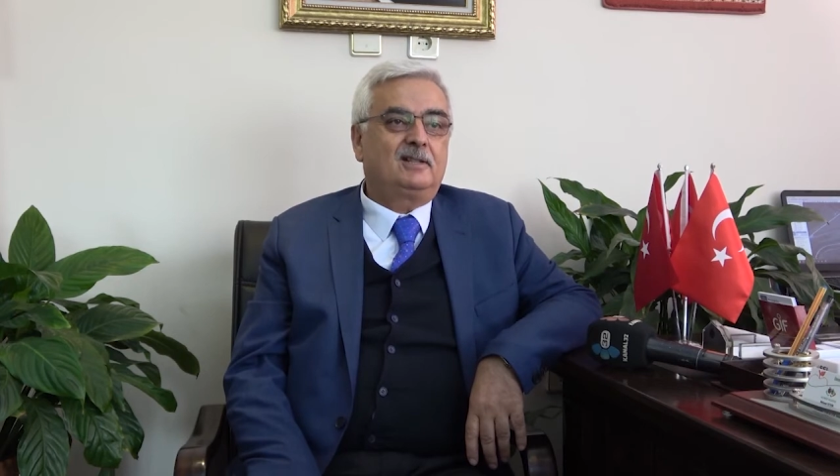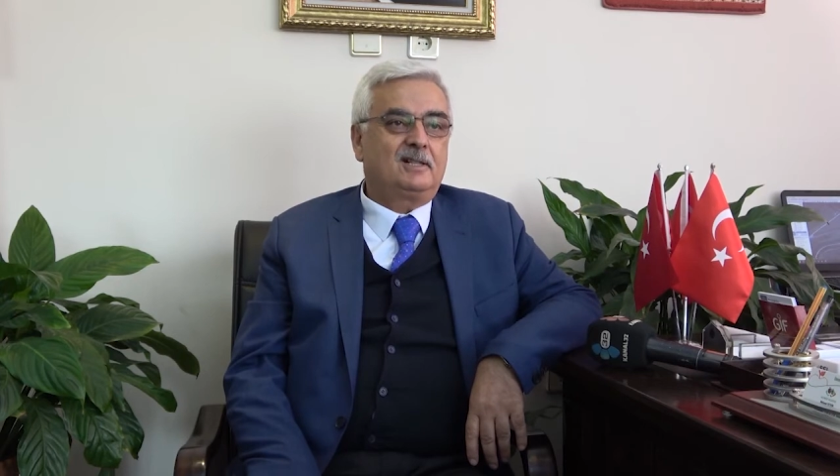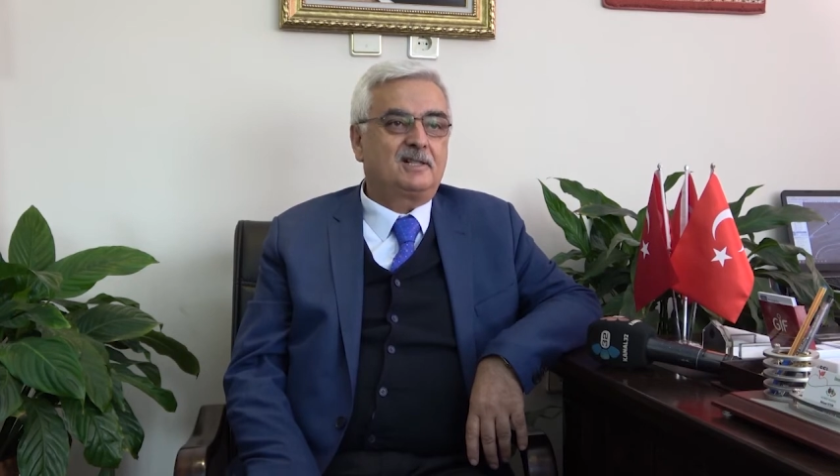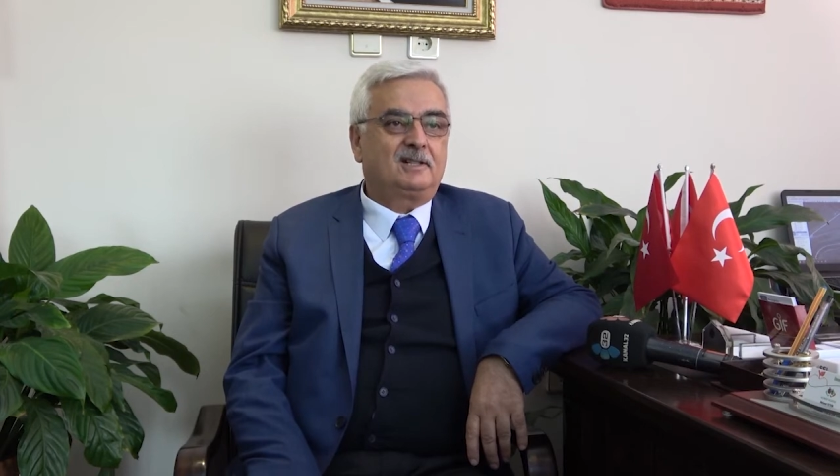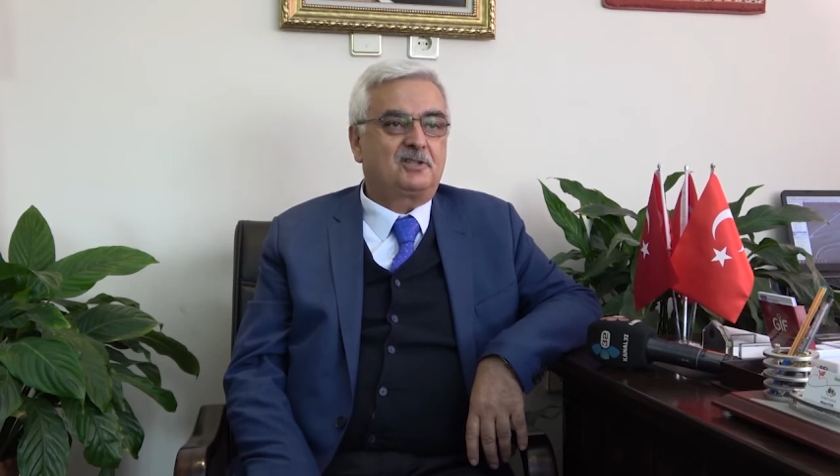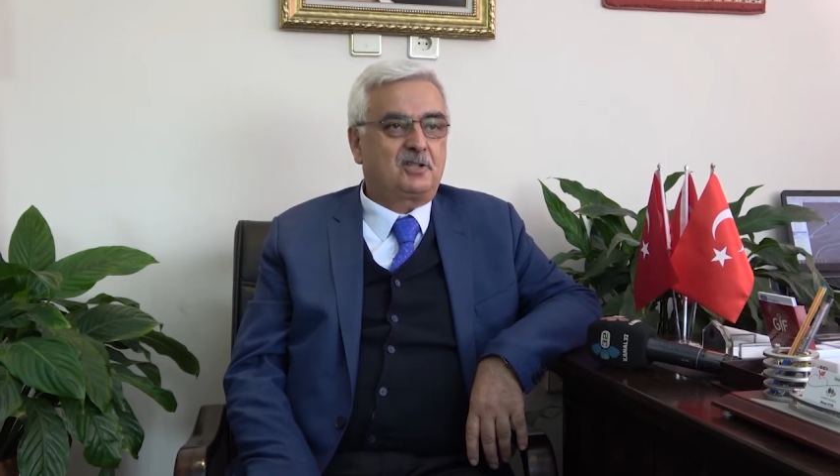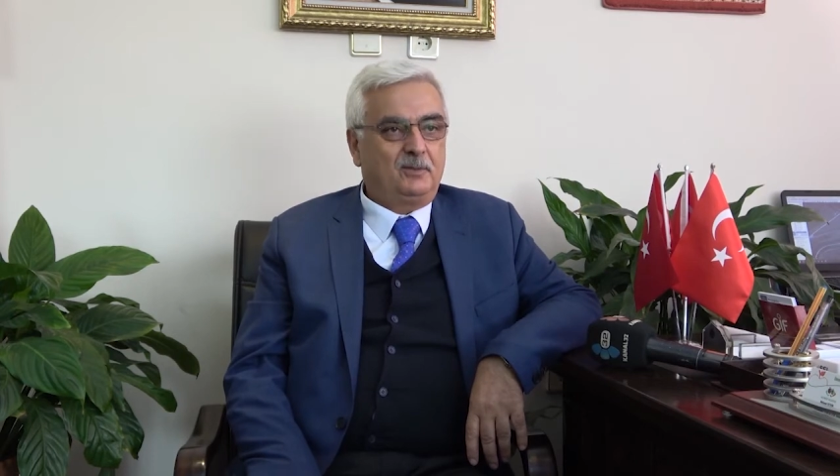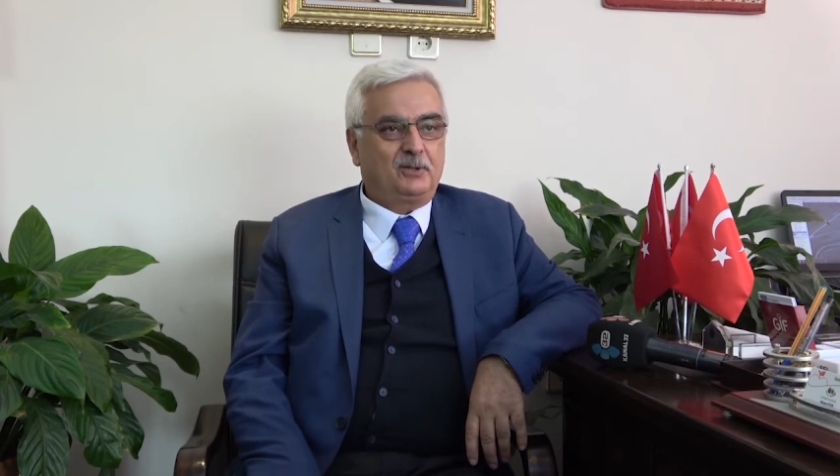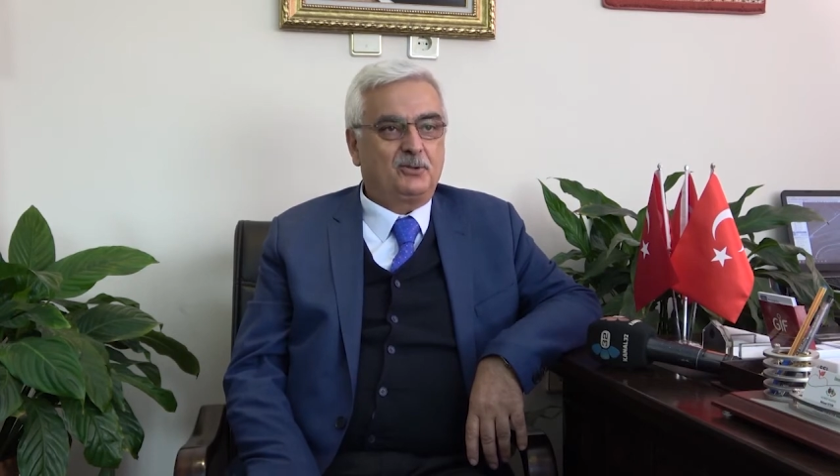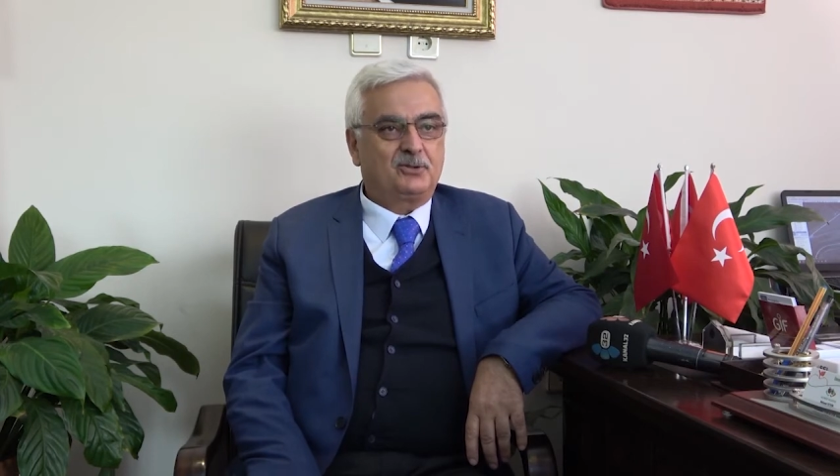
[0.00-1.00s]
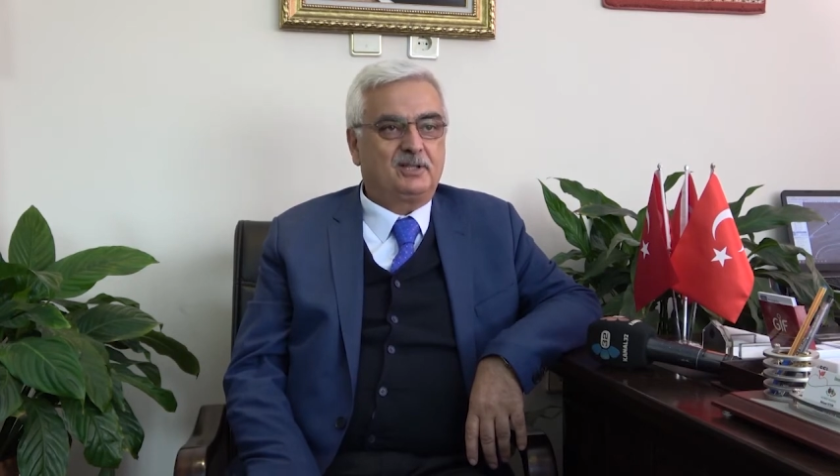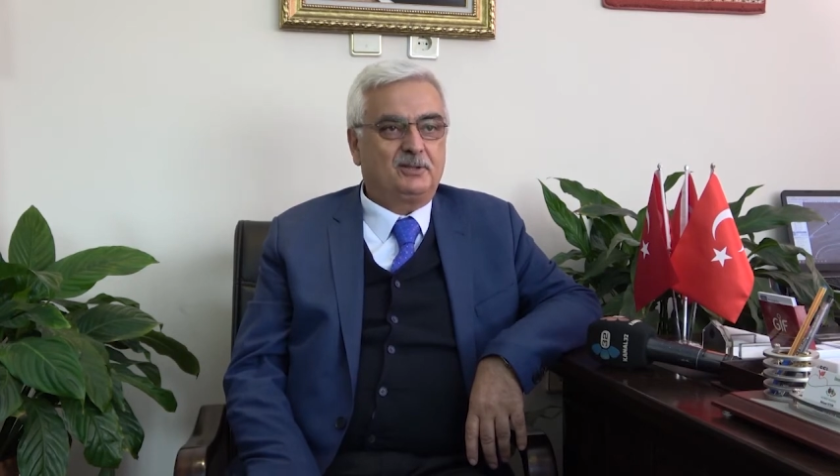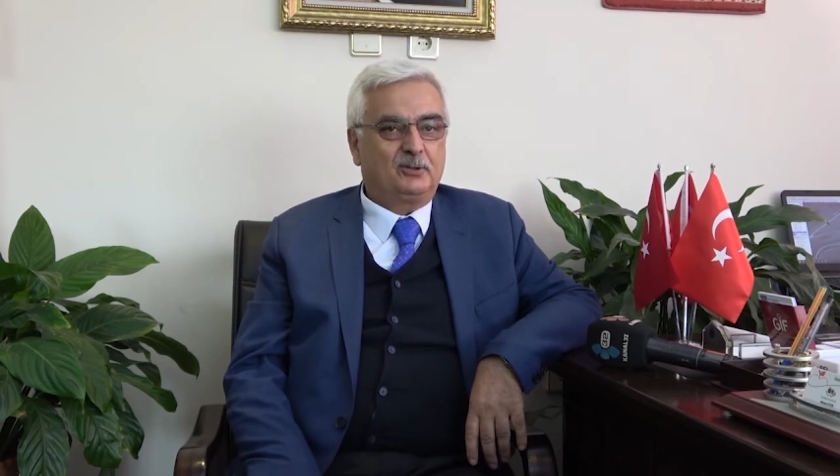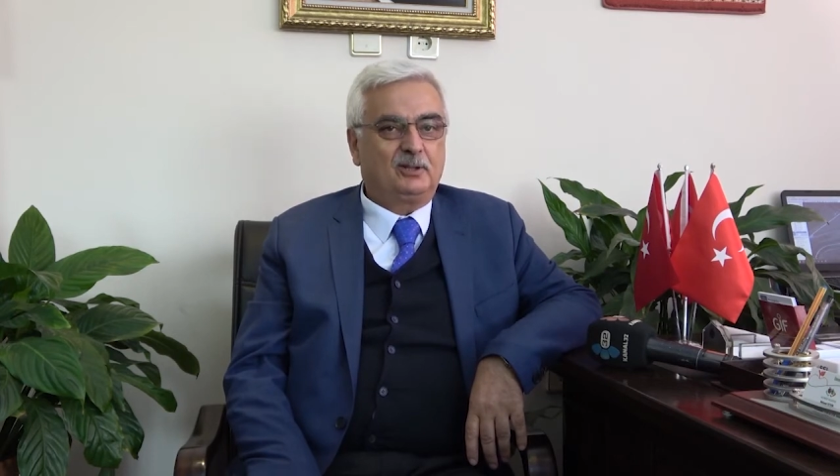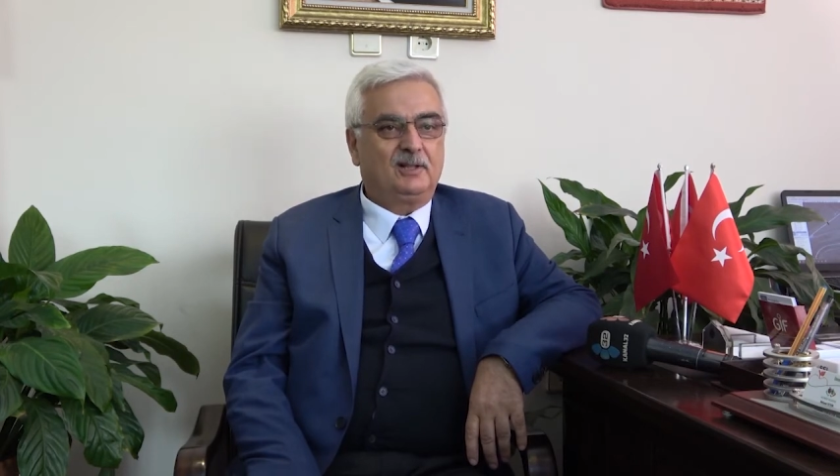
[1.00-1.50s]
derecede çaba
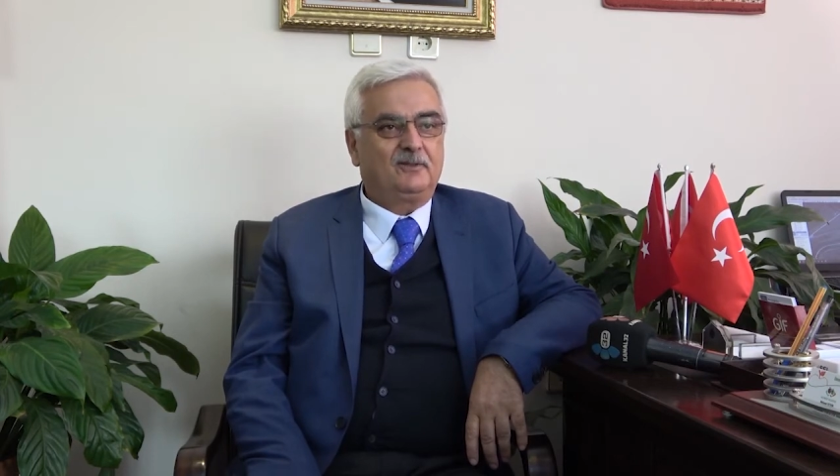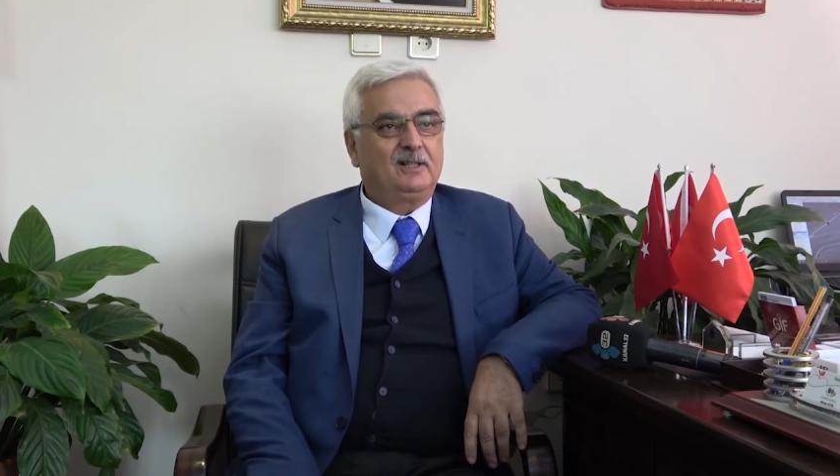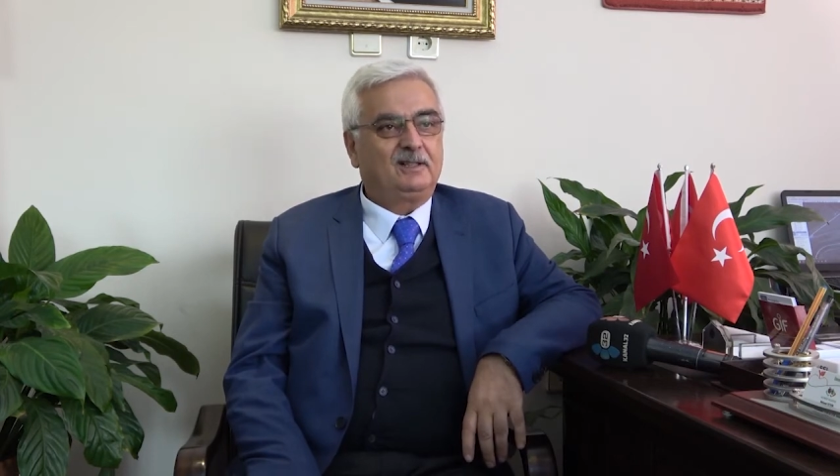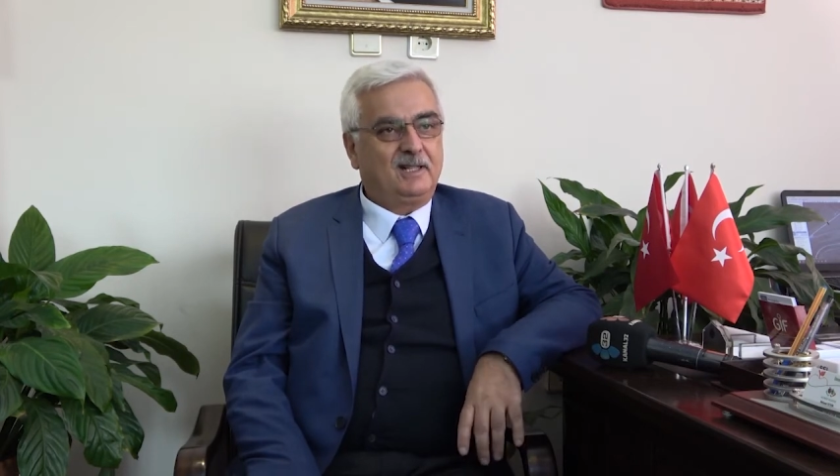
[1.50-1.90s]
gösteriyorlar ve